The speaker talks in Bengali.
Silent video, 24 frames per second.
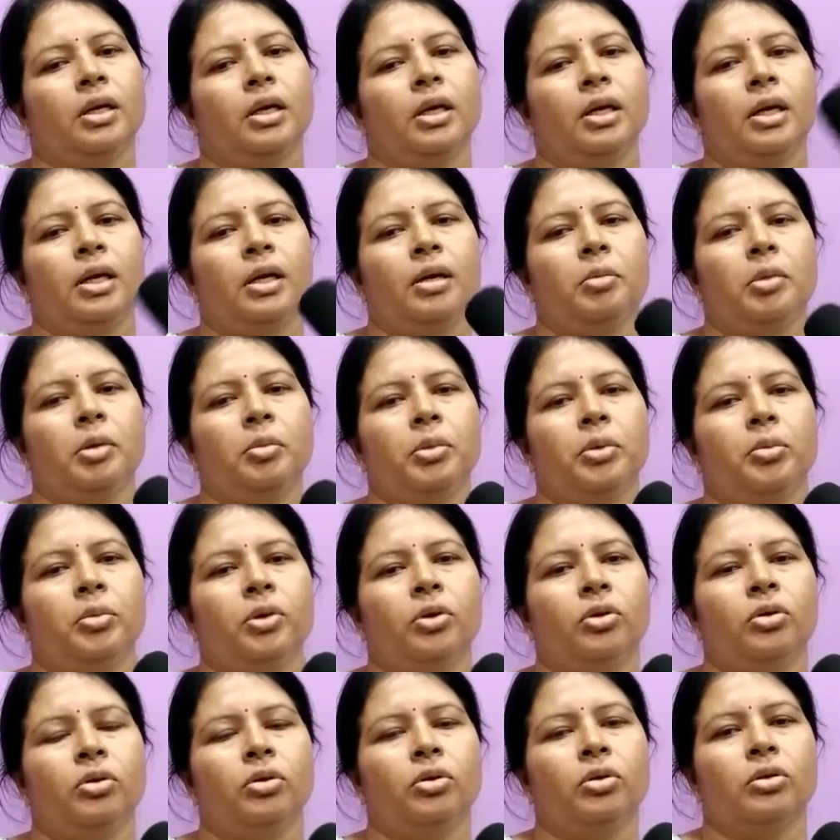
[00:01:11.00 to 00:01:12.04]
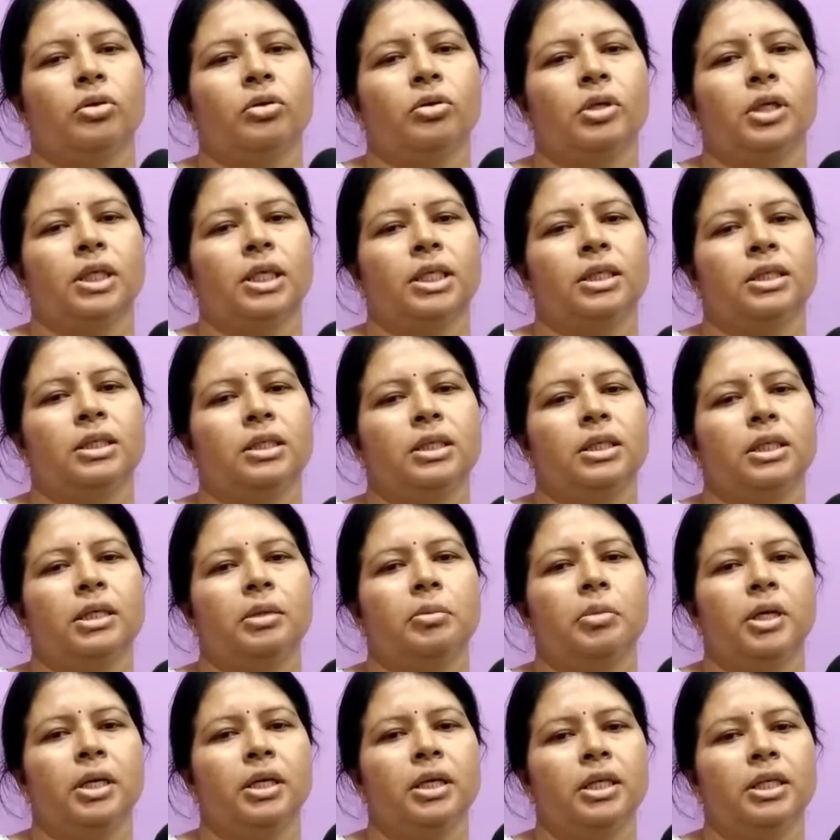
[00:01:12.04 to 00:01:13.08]
হ্যাঁ আমি বিভিন্ন ডক্টরের কাছে
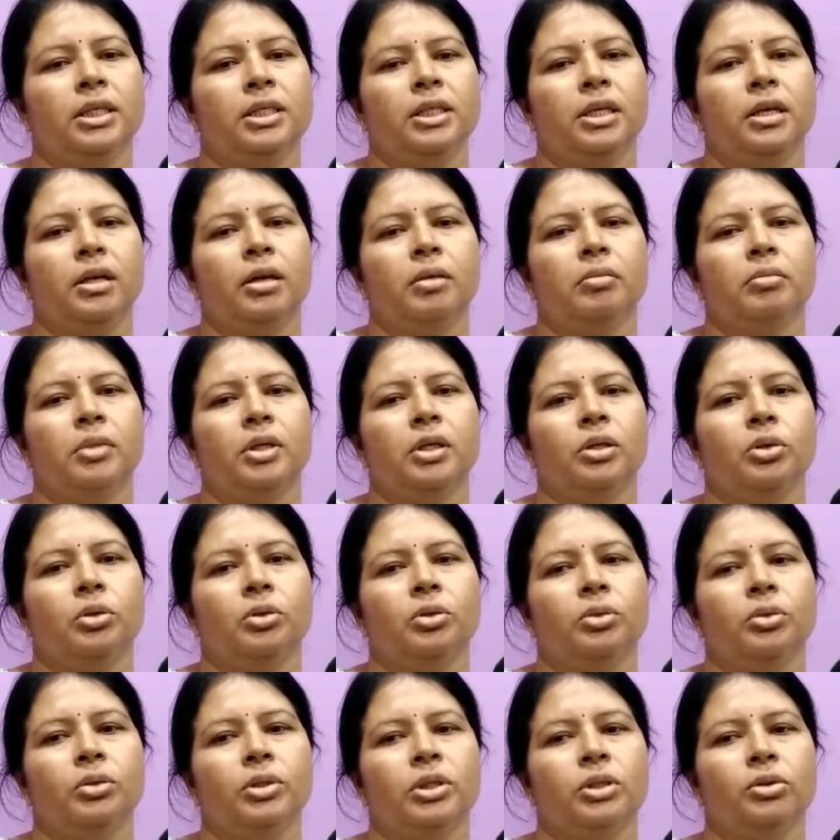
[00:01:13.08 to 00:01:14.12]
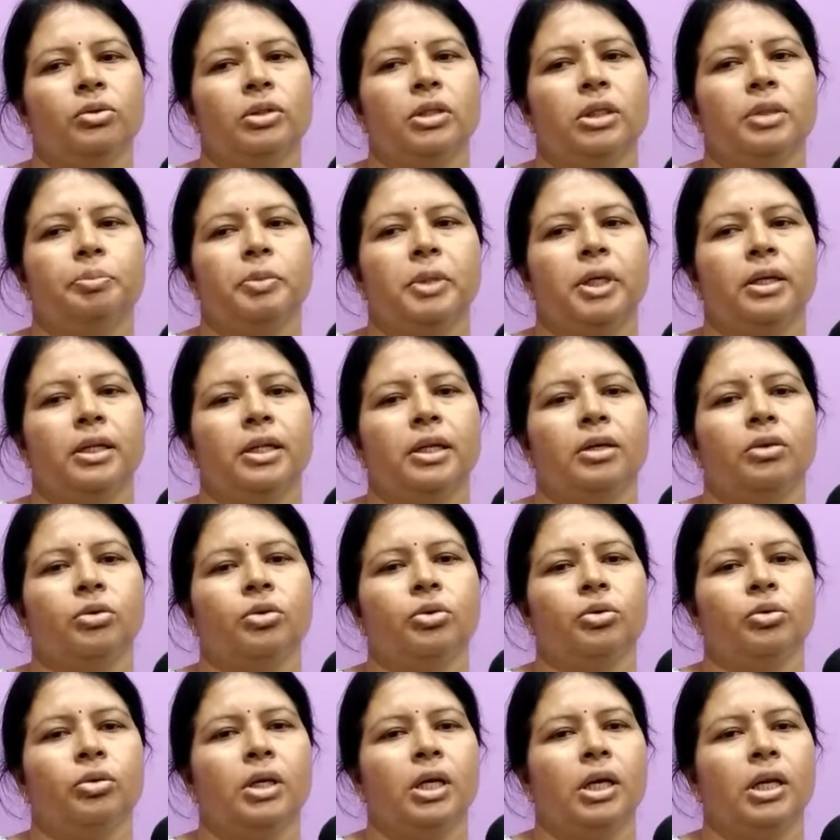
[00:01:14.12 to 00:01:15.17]
ট্রিটমেন্ট নিয়েছিলাম কিন্তু ওই যে ব্যথার
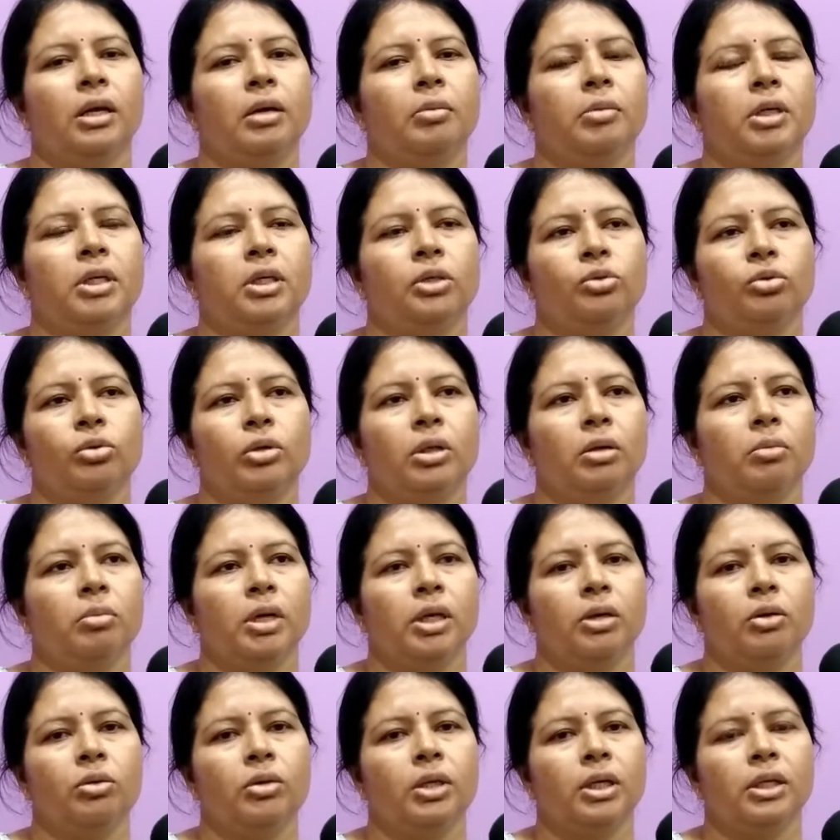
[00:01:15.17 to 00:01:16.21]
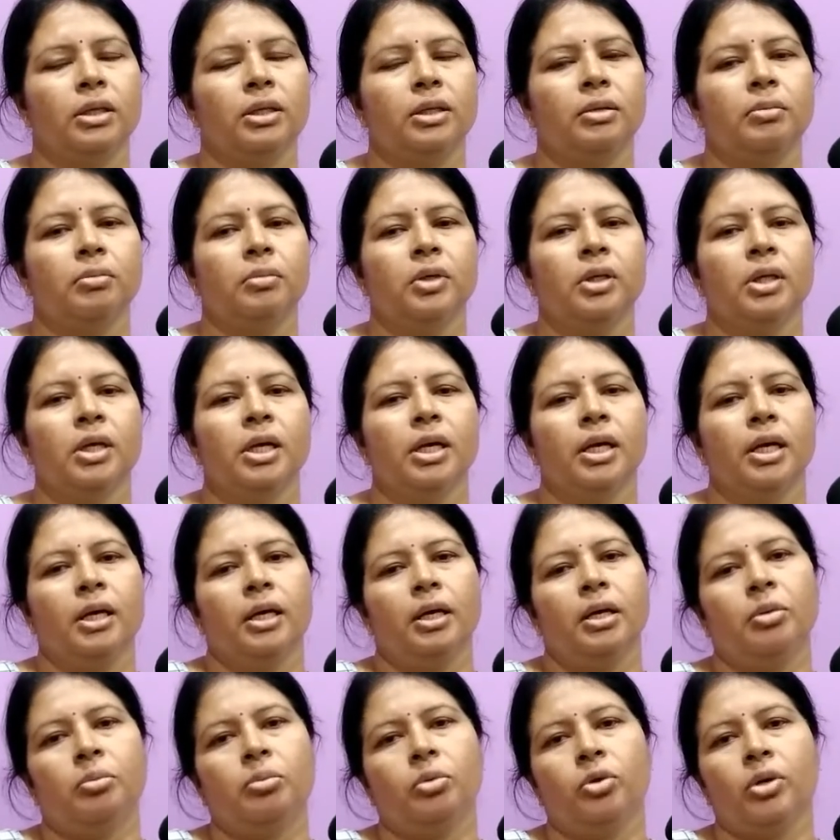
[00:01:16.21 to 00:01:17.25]
ওষুধ খেলে আমি কিছুদিন ভালো থাকতাম
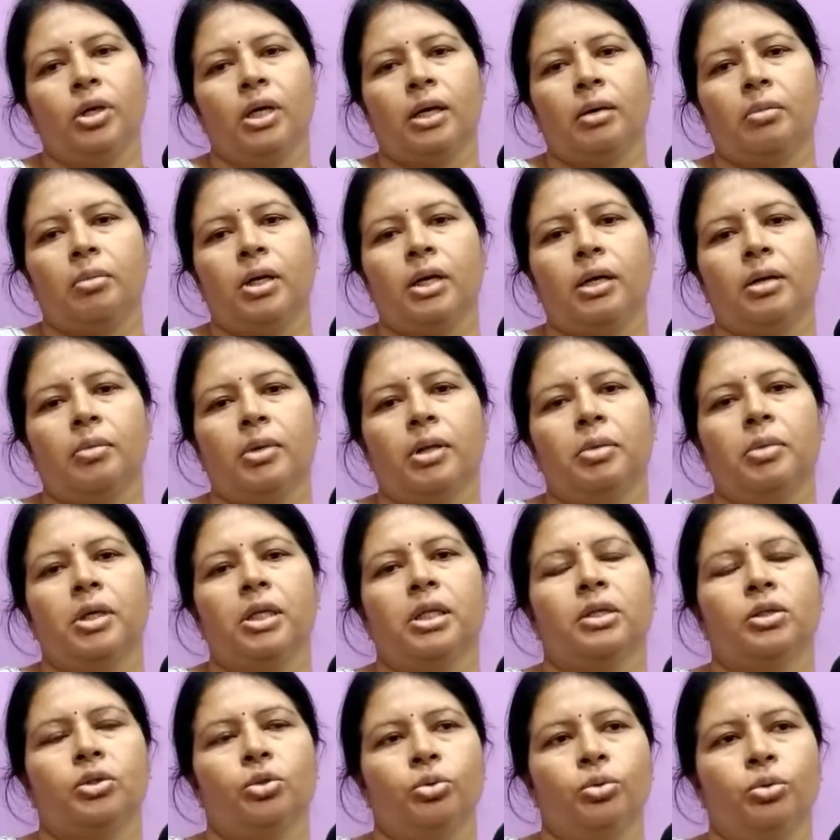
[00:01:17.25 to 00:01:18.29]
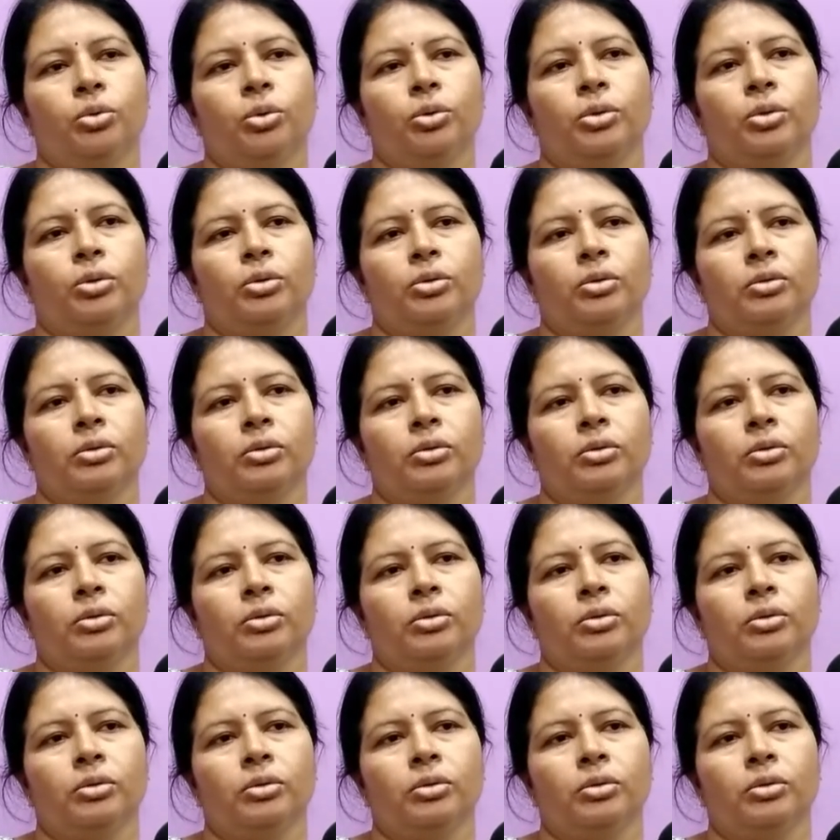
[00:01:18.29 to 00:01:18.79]
এরপরে আবার আমার ব্যথা শুরু হইতো